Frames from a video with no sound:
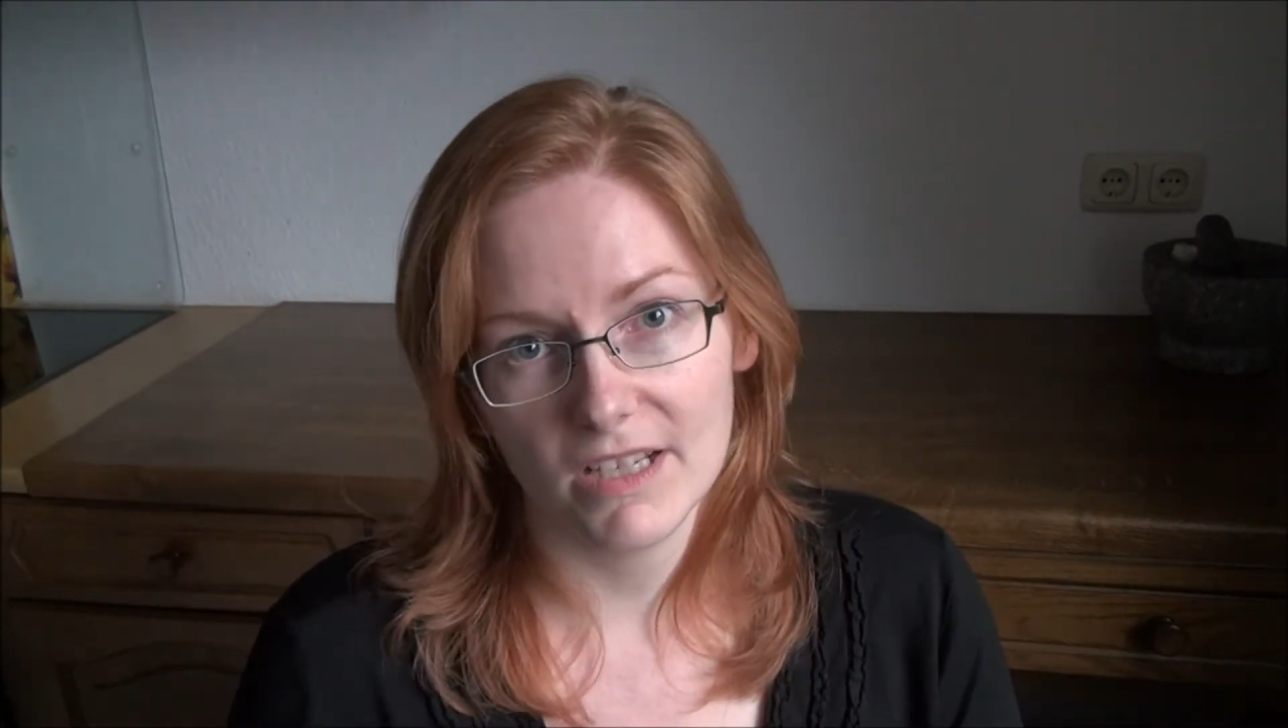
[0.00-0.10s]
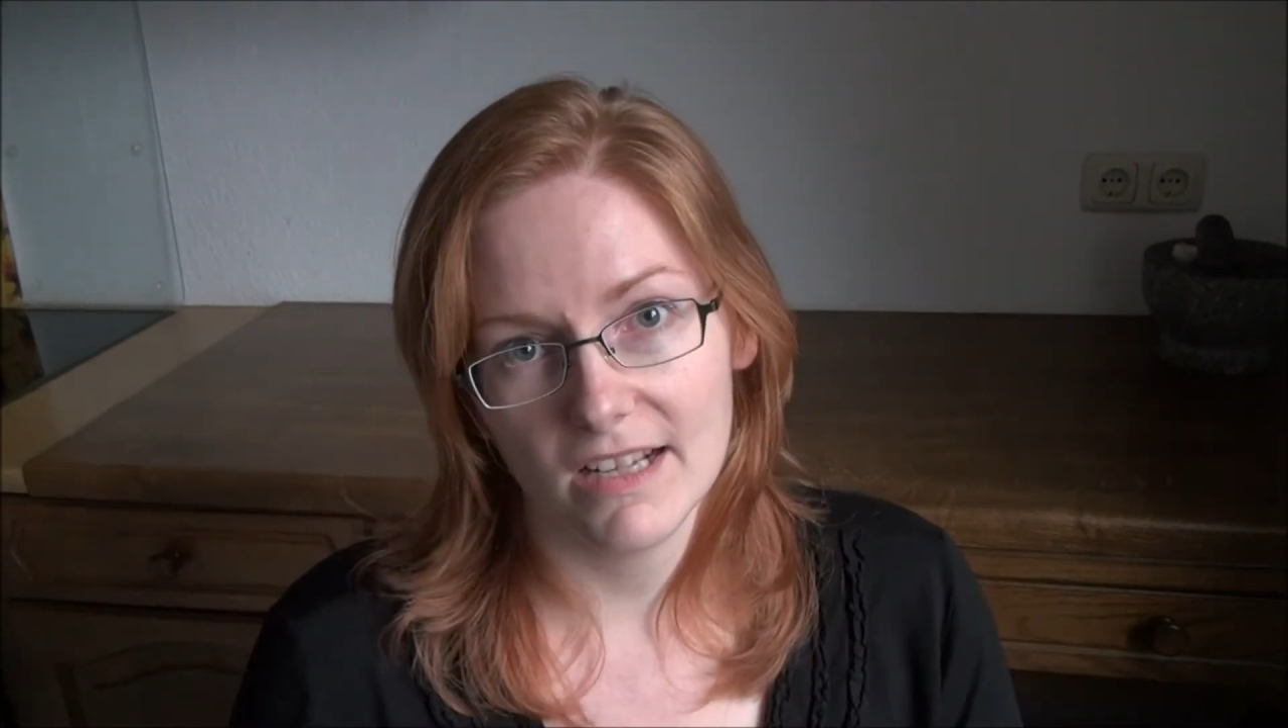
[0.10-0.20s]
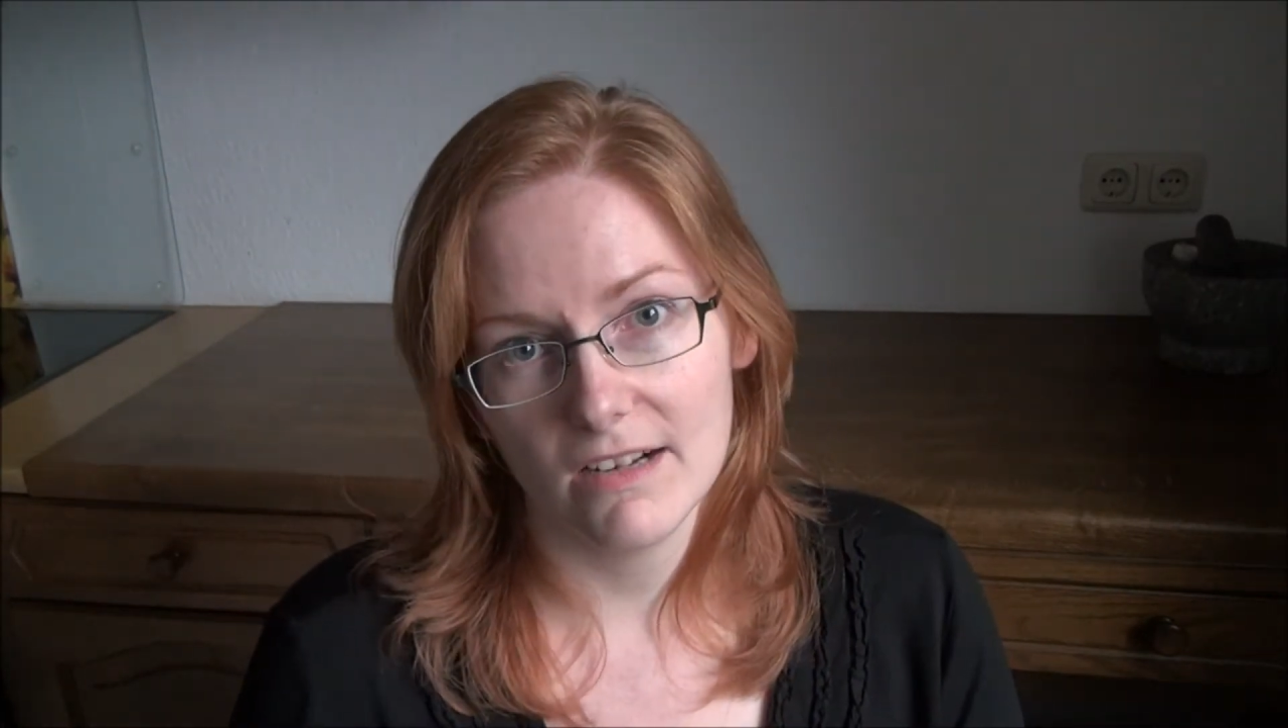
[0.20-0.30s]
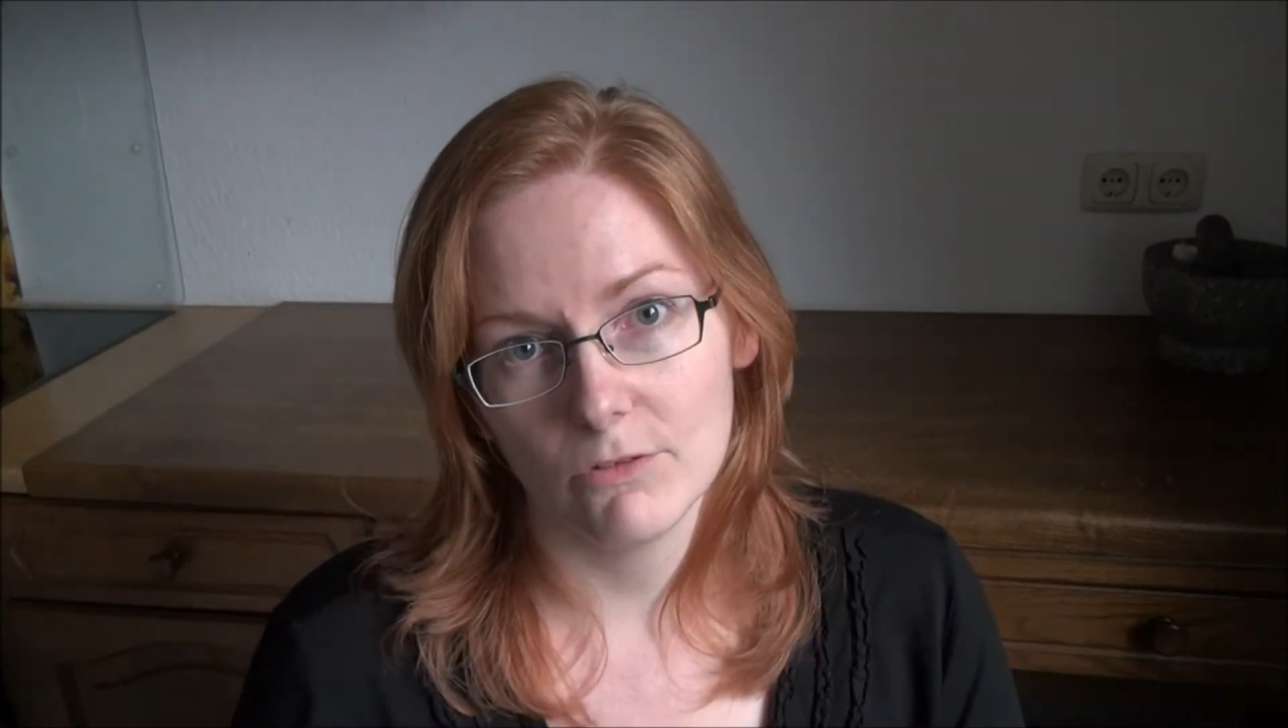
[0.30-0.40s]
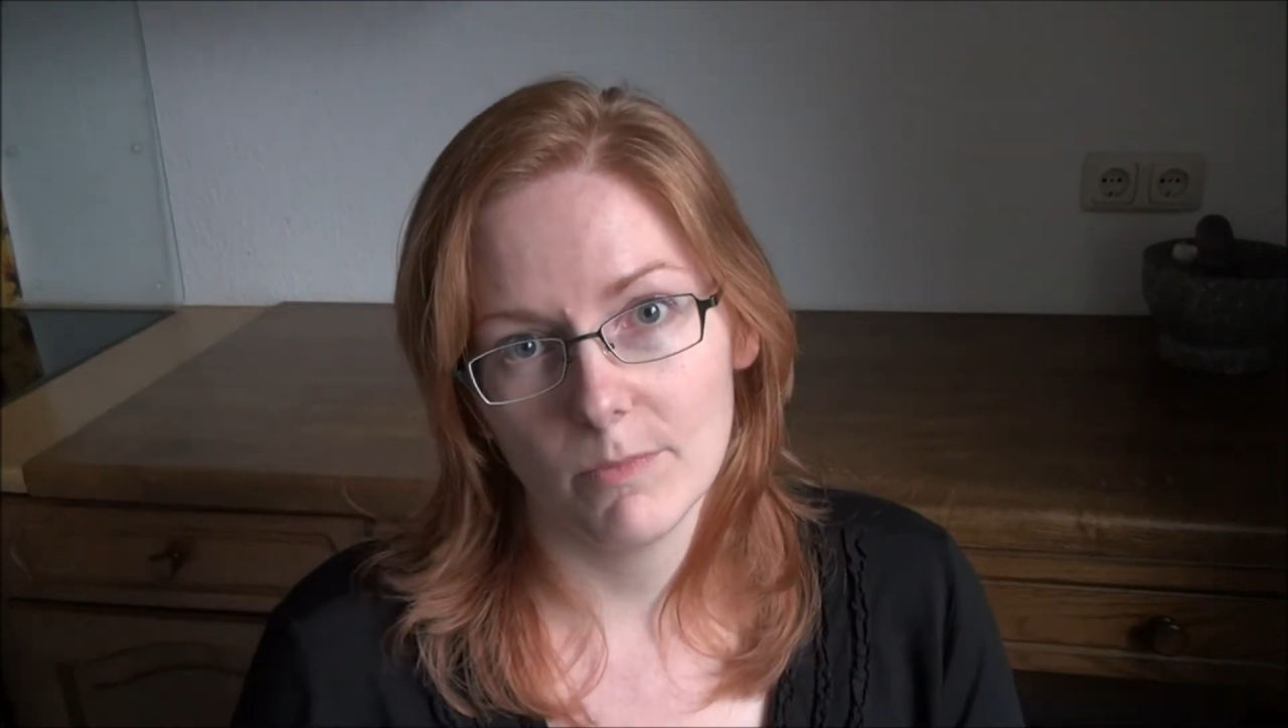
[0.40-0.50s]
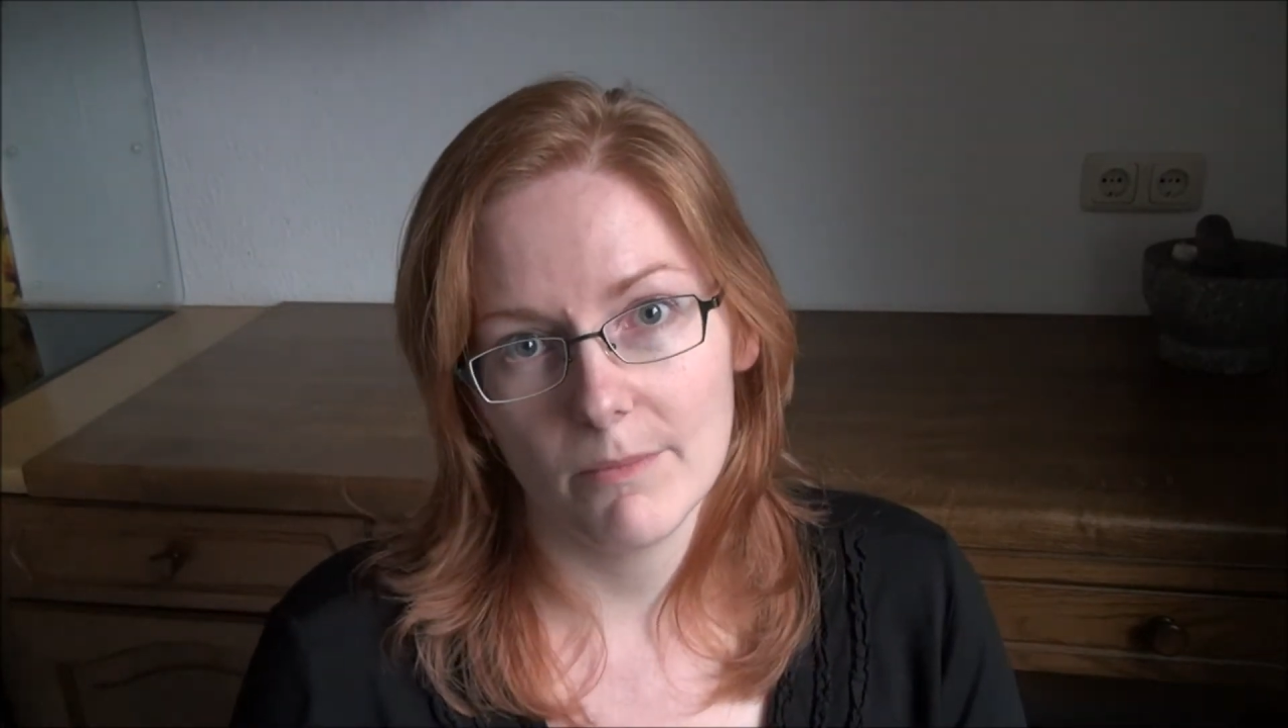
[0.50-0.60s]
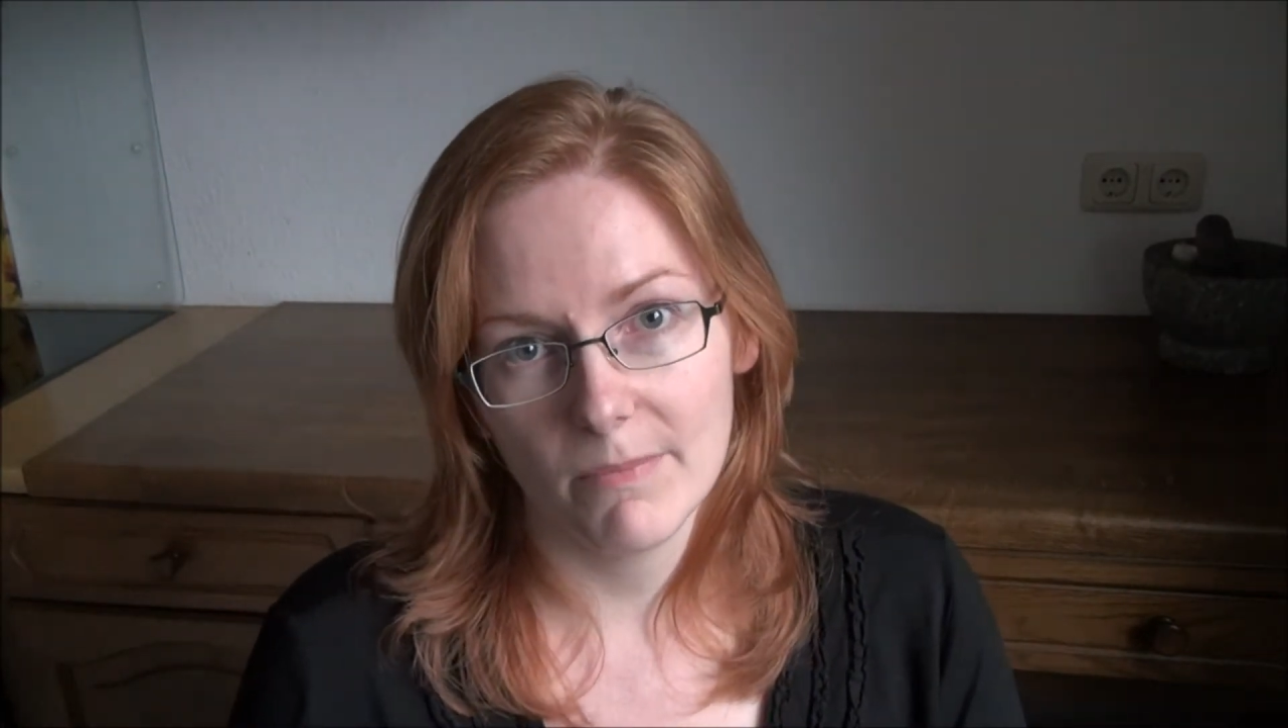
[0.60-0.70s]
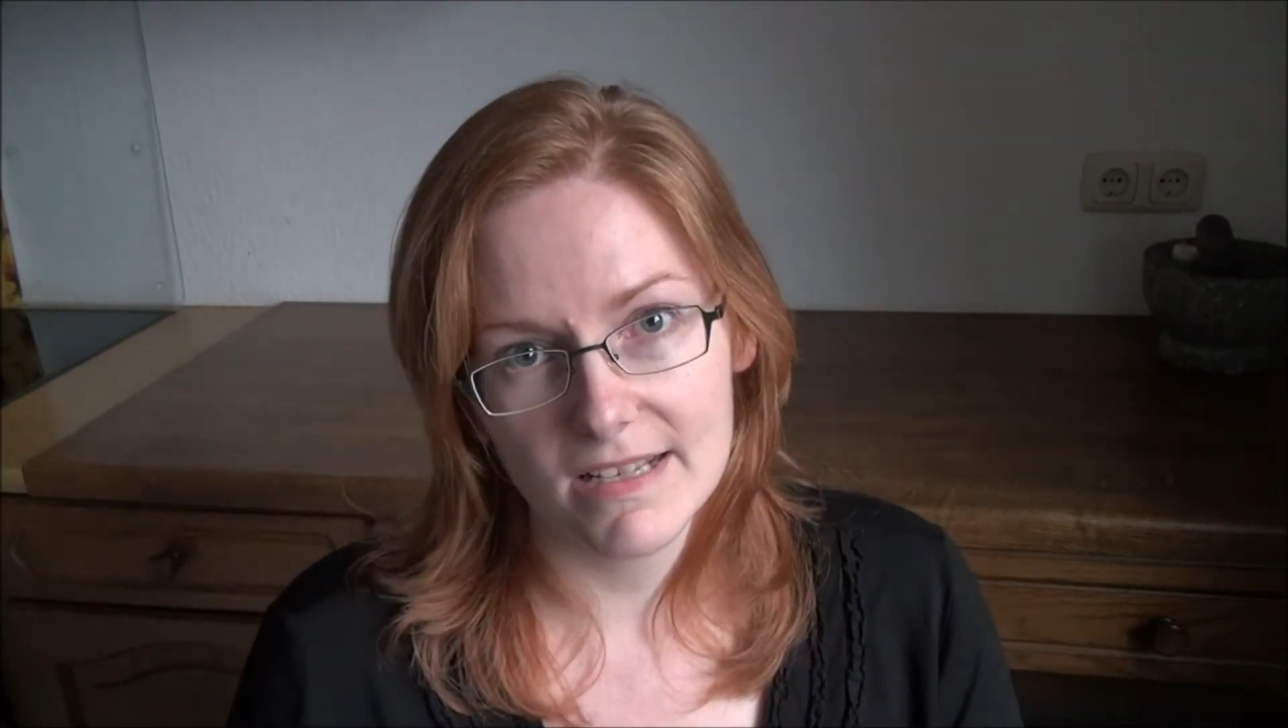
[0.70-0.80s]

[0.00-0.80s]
Kanal von meinem